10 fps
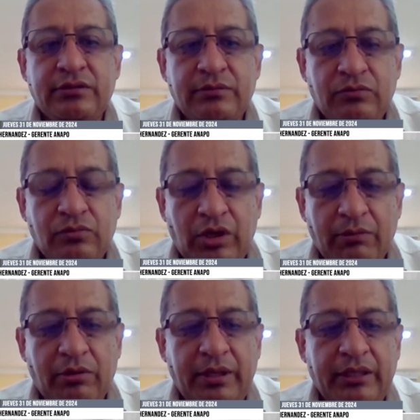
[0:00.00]

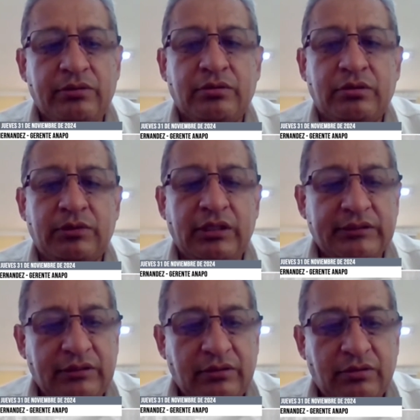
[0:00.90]
nuevo evento como es
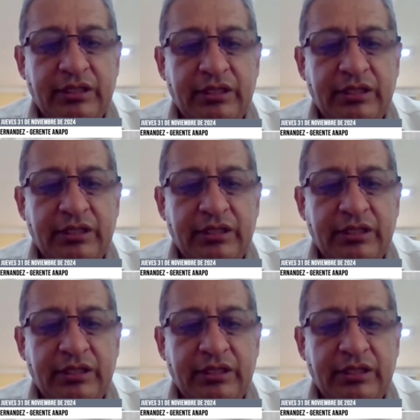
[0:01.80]
la tecnología